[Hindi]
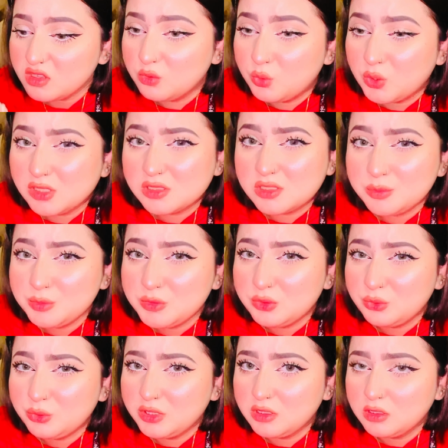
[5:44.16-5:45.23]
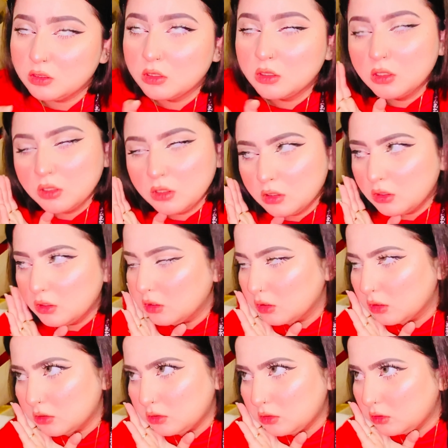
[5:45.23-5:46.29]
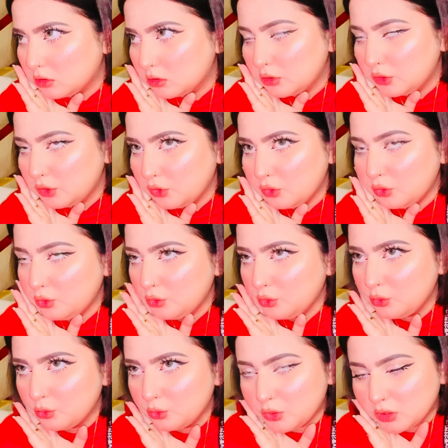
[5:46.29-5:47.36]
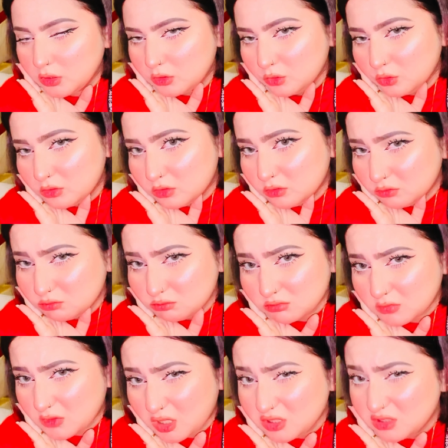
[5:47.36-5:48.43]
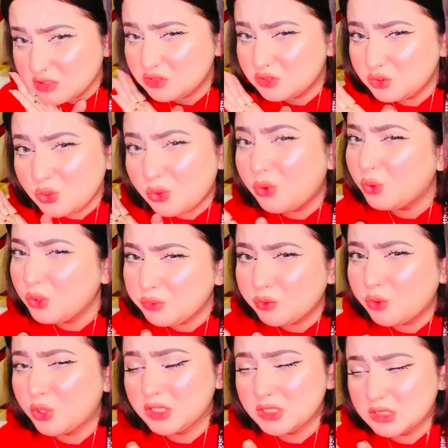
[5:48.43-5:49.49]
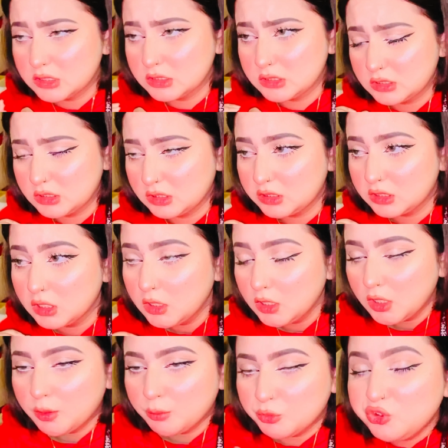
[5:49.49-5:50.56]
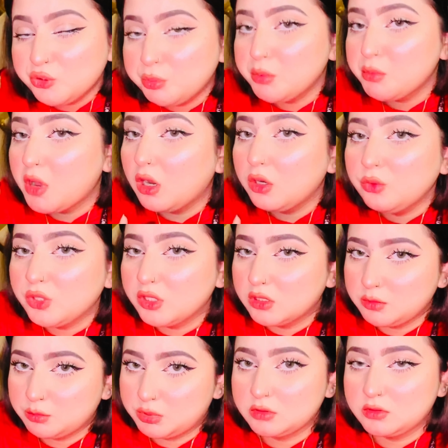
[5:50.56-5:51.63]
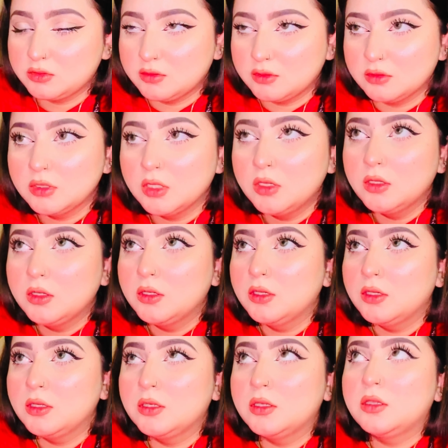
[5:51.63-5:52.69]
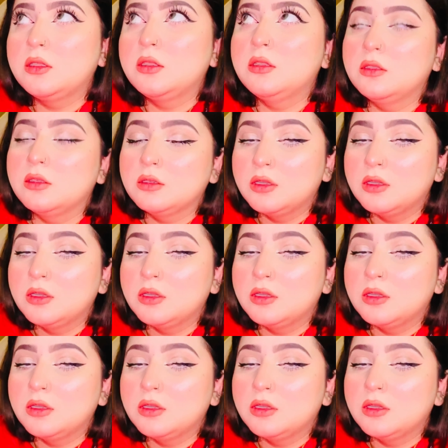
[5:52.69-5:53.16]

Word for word: welcome करूँगी uh, no I don't I just don't want this like मुझे बीमार होना नहीं पसंद एंड